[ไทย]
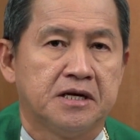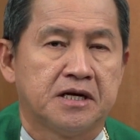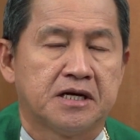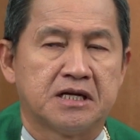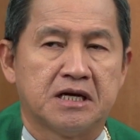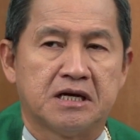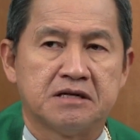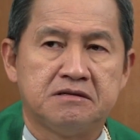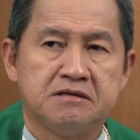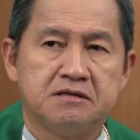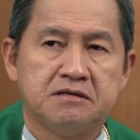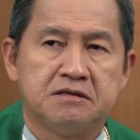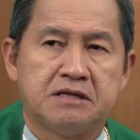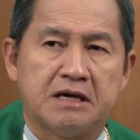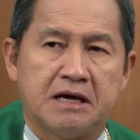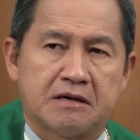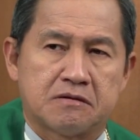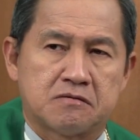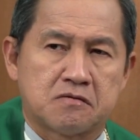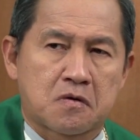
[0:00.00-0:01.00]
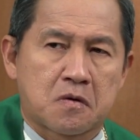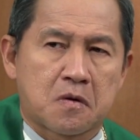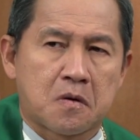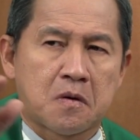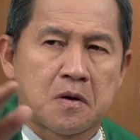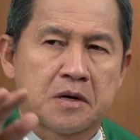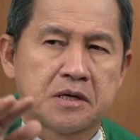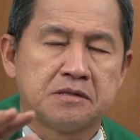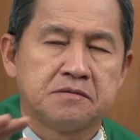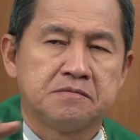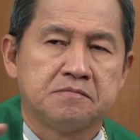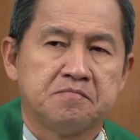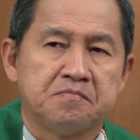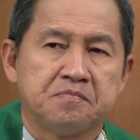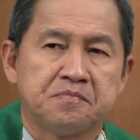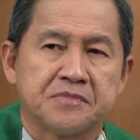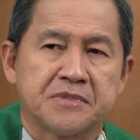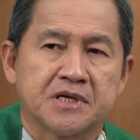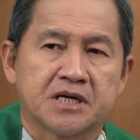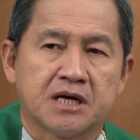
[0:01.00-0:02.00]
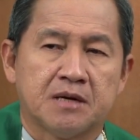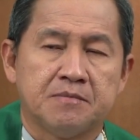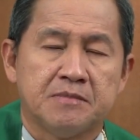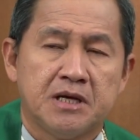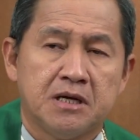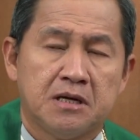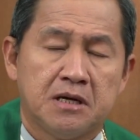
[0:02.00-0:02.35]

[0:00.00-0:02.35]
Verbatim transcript: ขณะที่แดดร้อนนะครับ